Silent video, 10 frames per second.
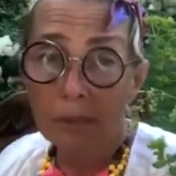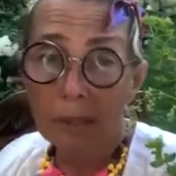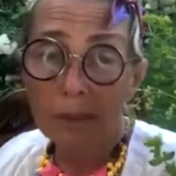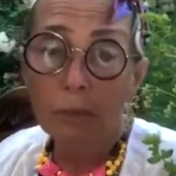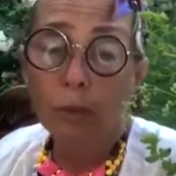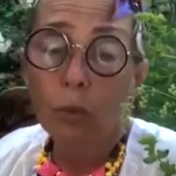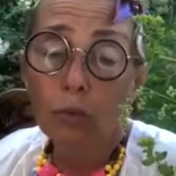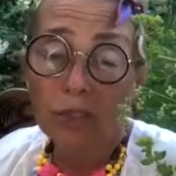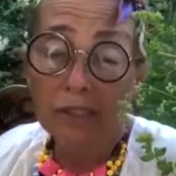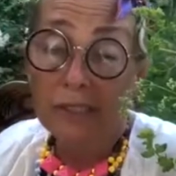и поэтому
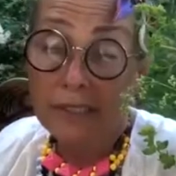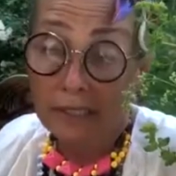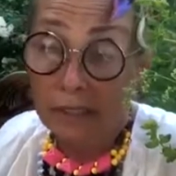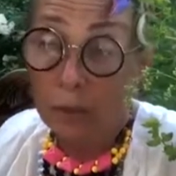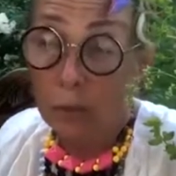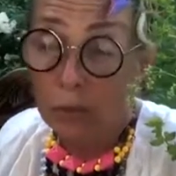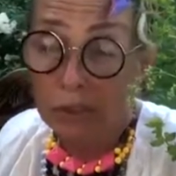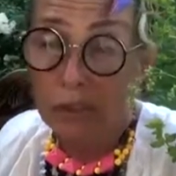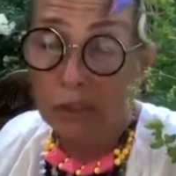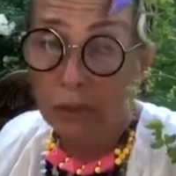лысый
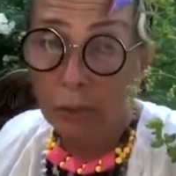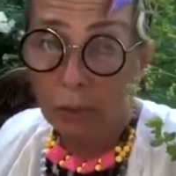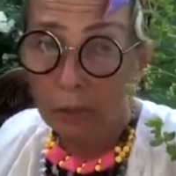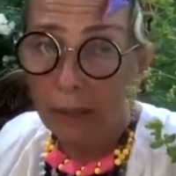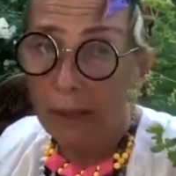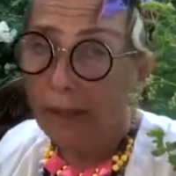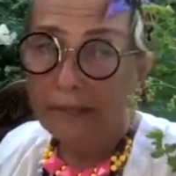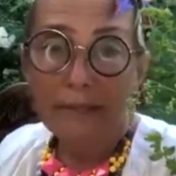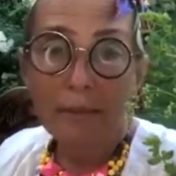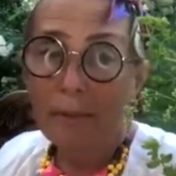грустный стол
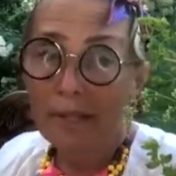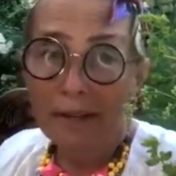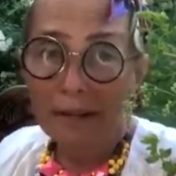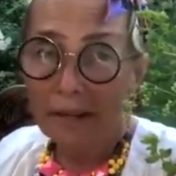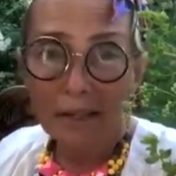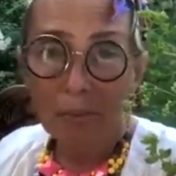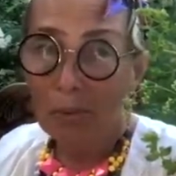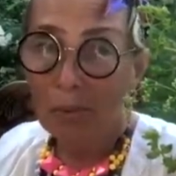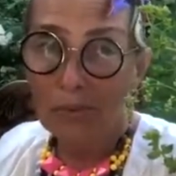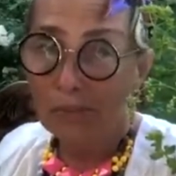для меня это
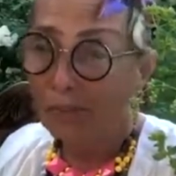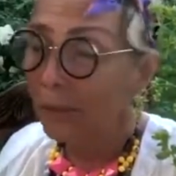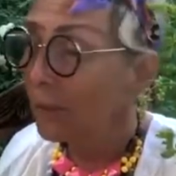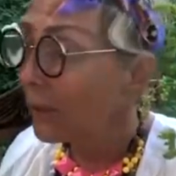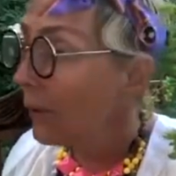просто, ну,